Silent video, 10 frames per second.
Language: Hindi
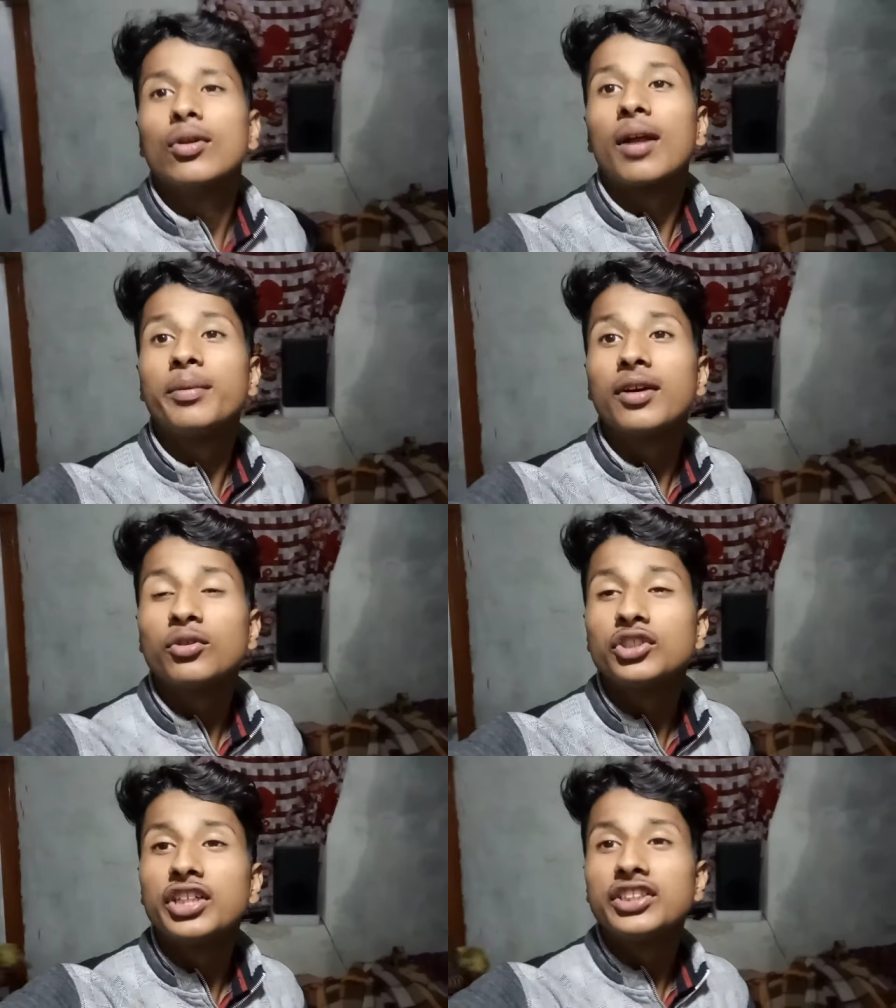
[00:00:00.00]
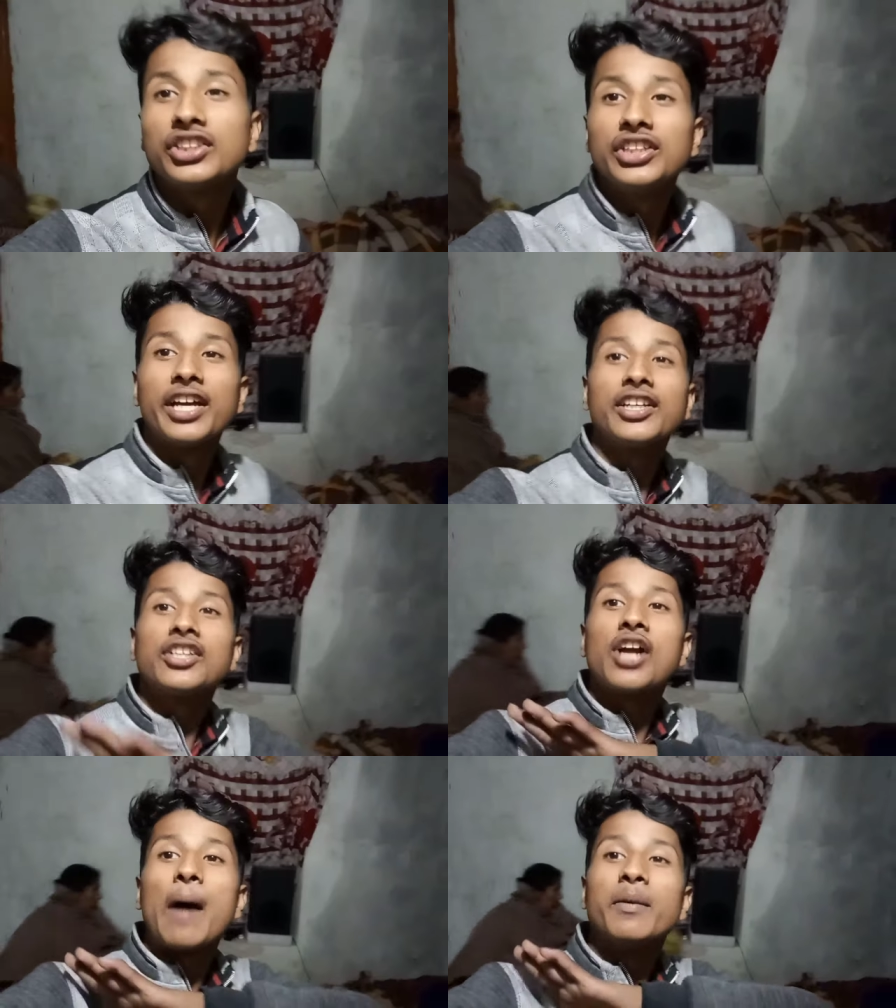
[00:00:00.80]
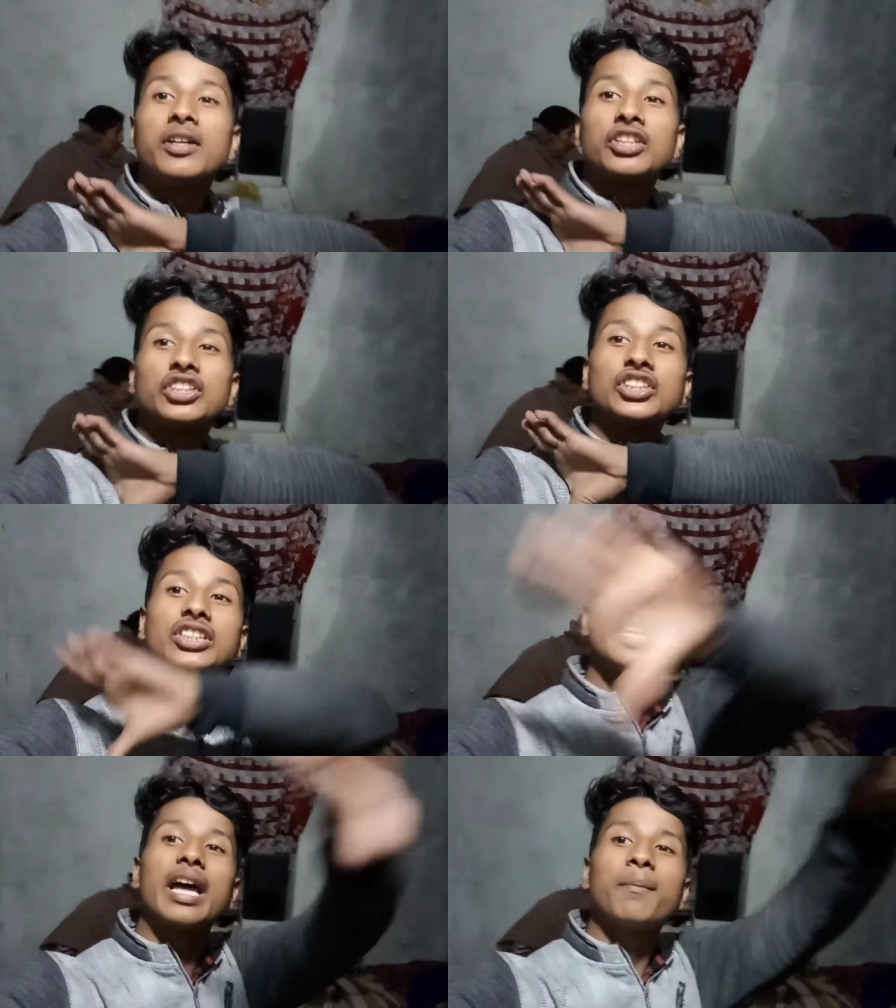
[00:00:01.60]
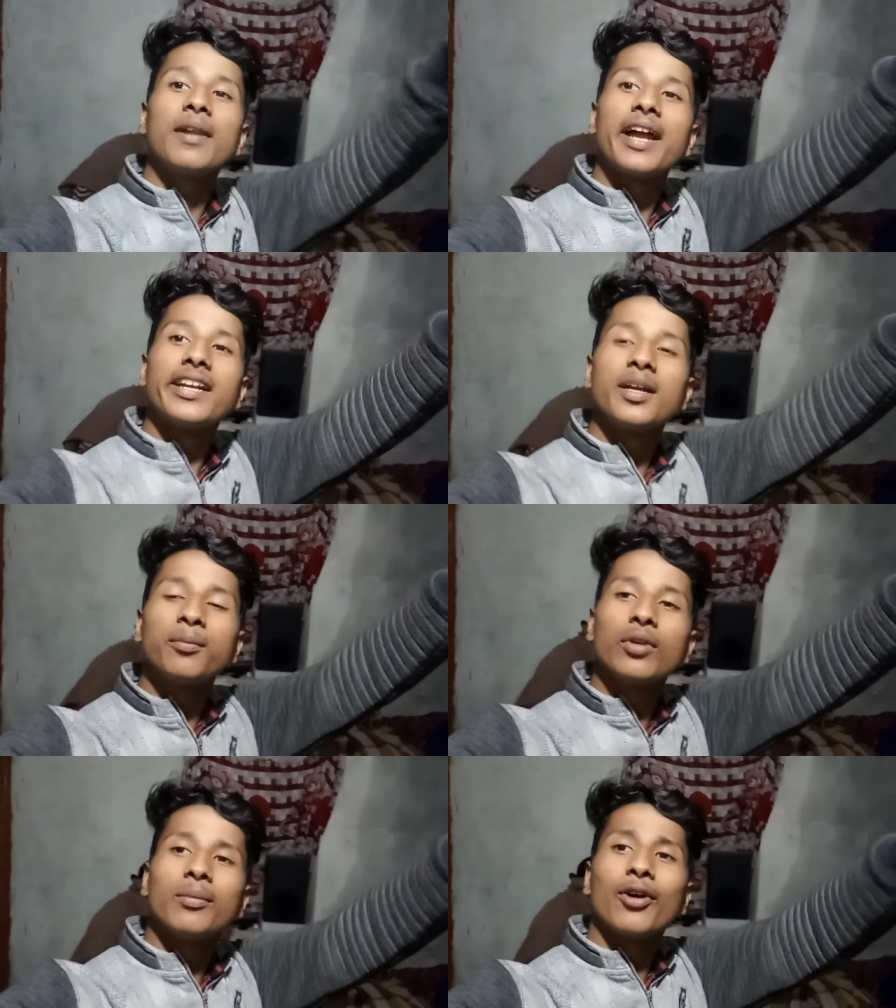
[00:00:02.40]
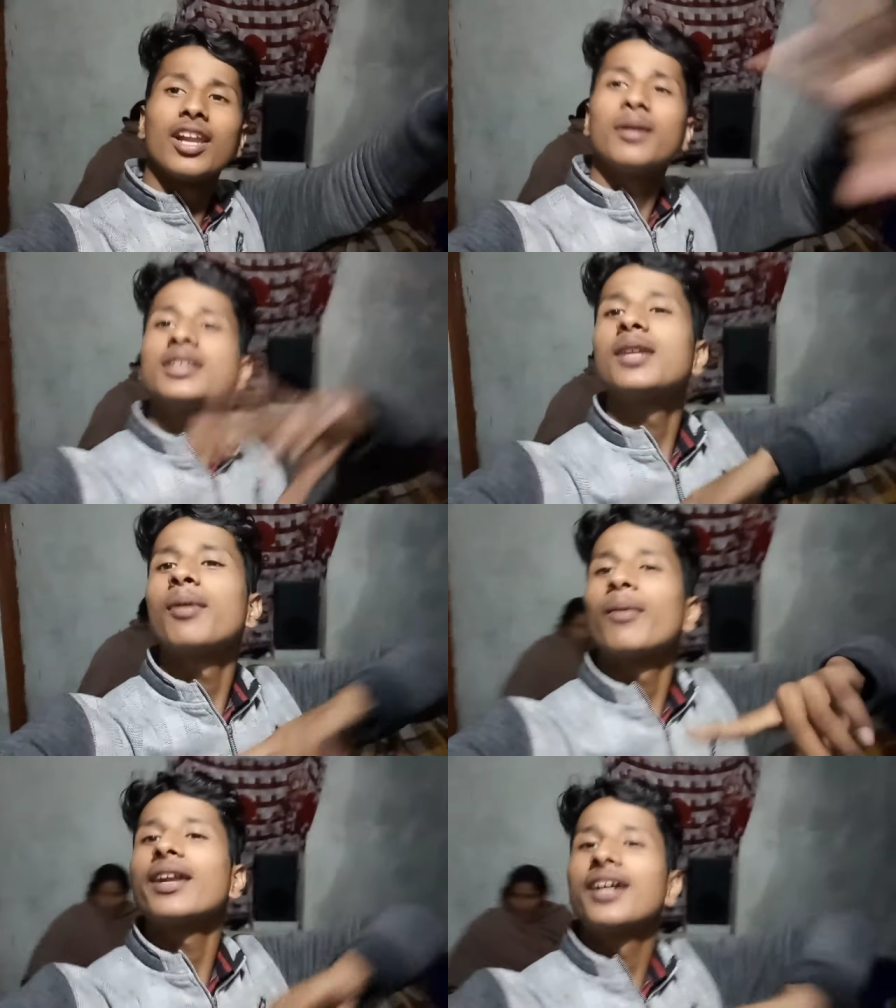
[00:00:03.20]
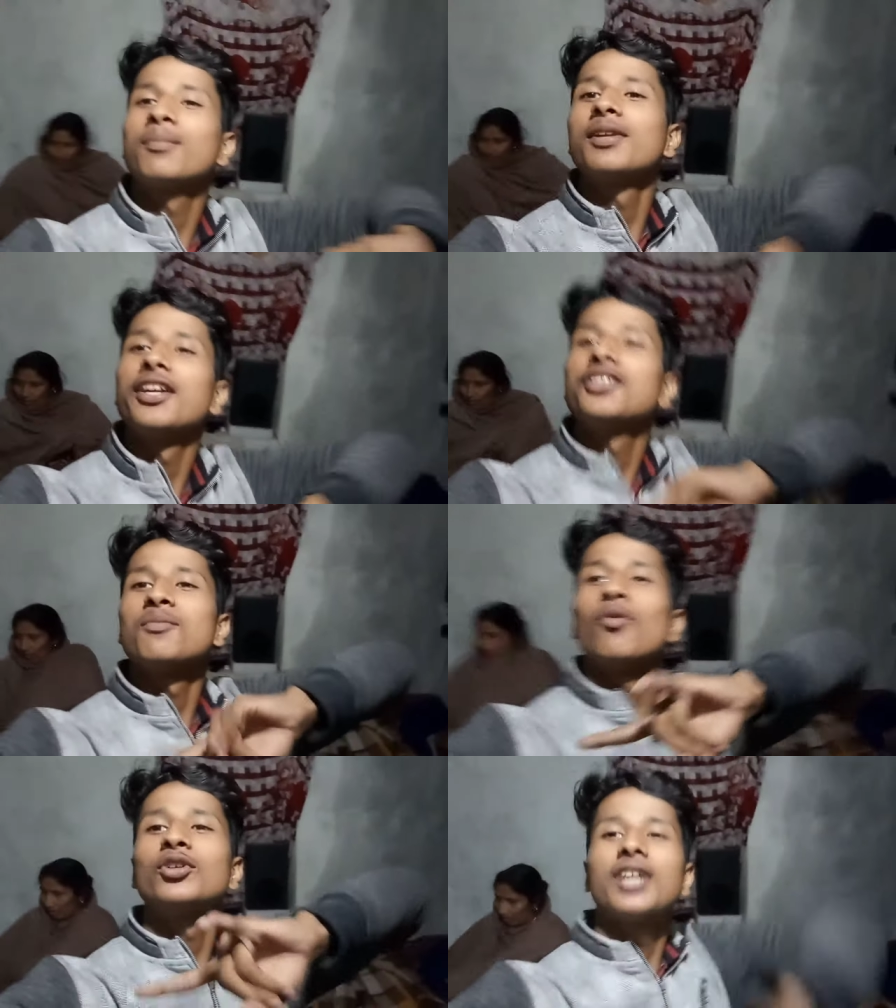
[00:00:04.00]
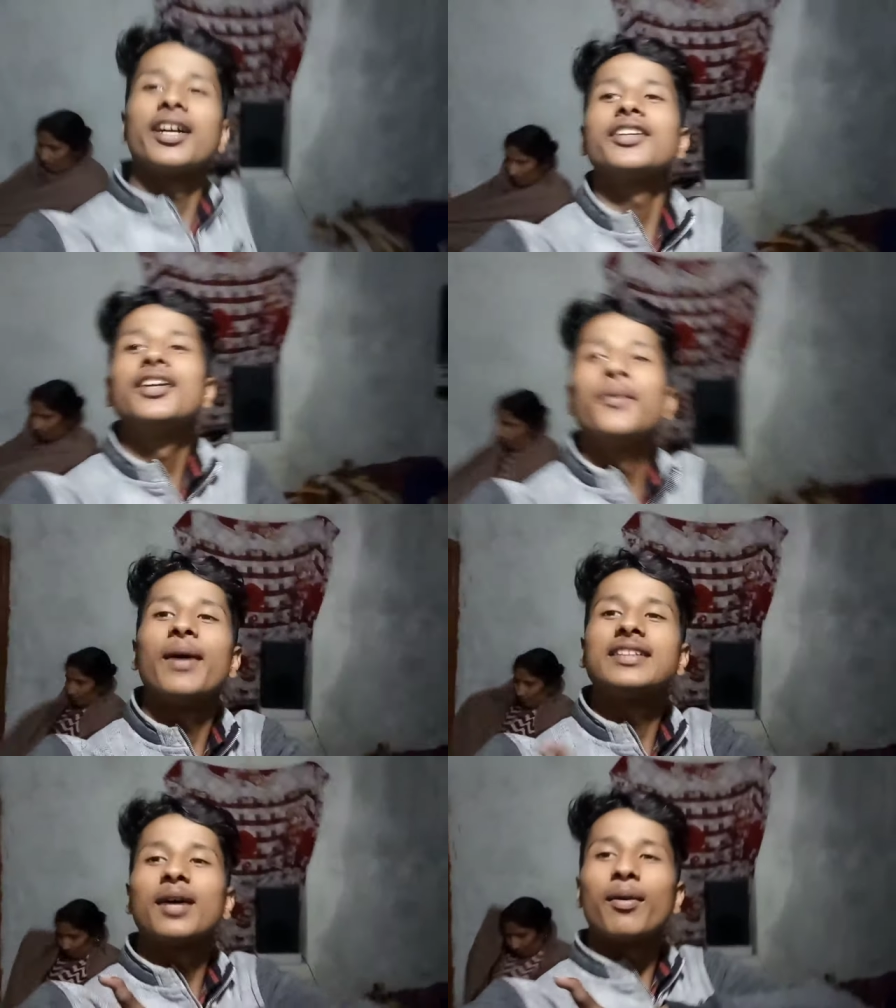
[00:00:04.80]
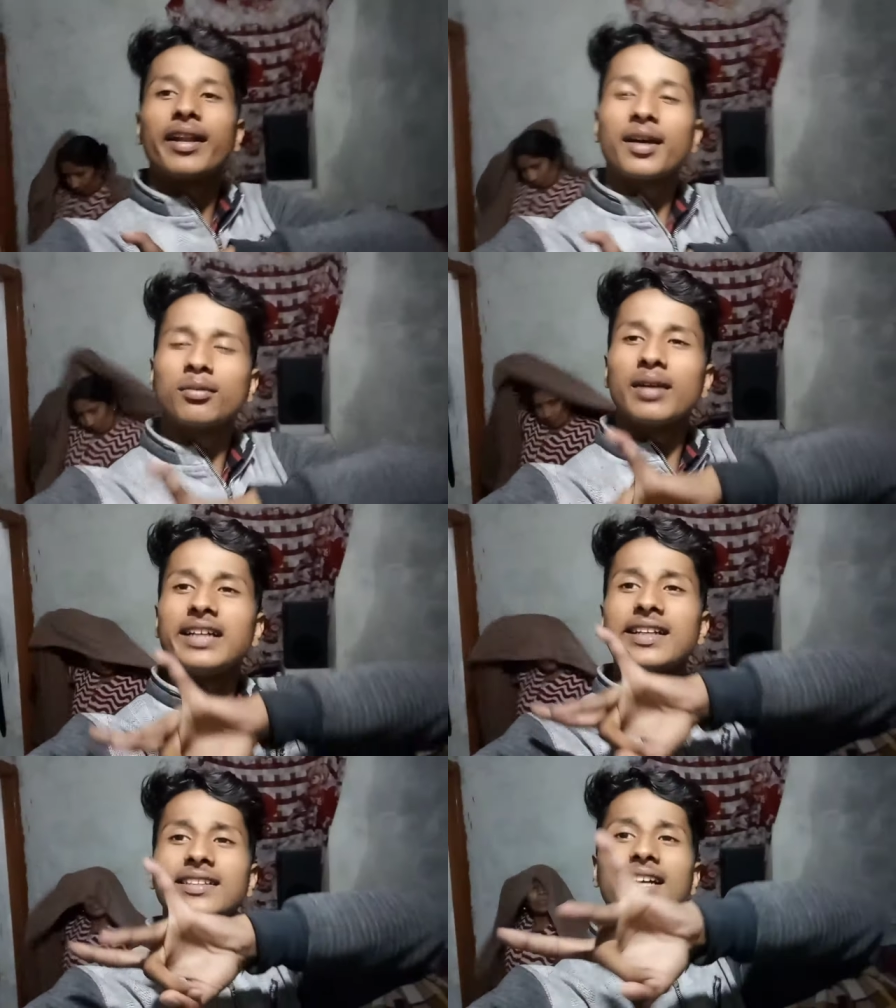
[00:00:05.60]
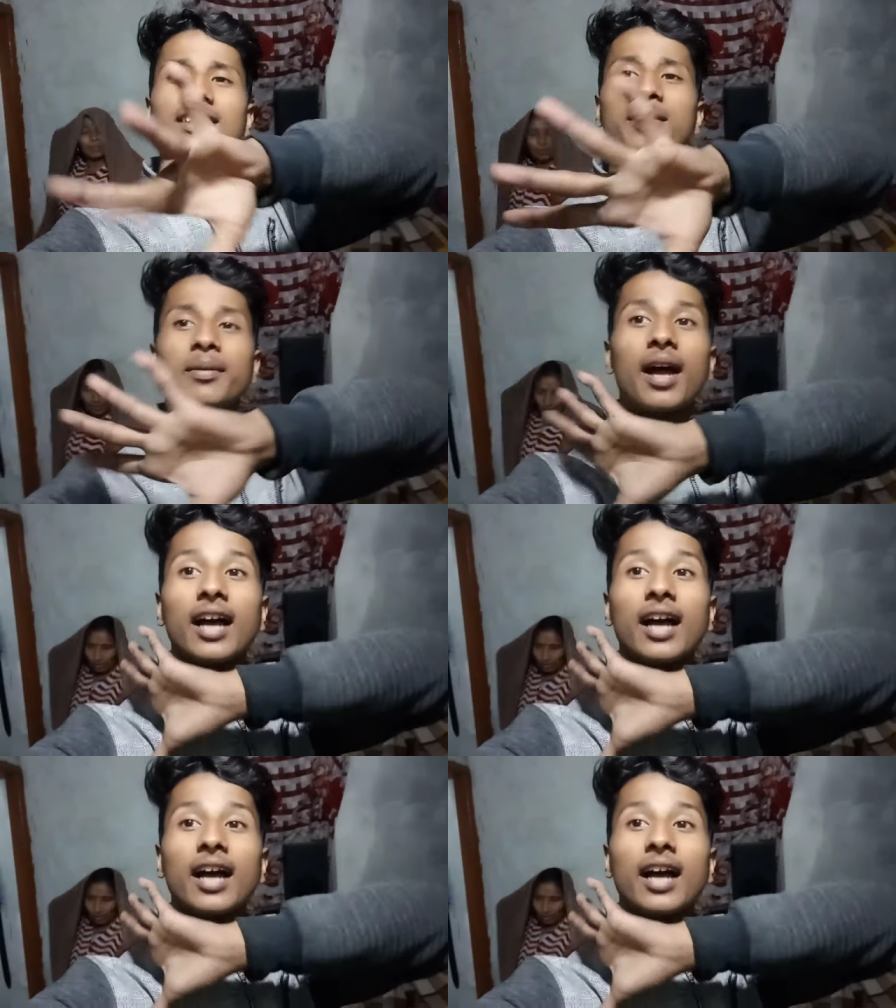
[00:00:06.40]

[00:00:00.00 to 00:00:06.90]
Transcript: तो अभी का कुछ ये सीन है कि अभी किसी के घर पर लाइट नहीं है पूरे मोहल्ले में सिर्फ हमारे घर पर लाइट से मौज आ गई वैसे हमारे घर पर लाइट कट जाती है पर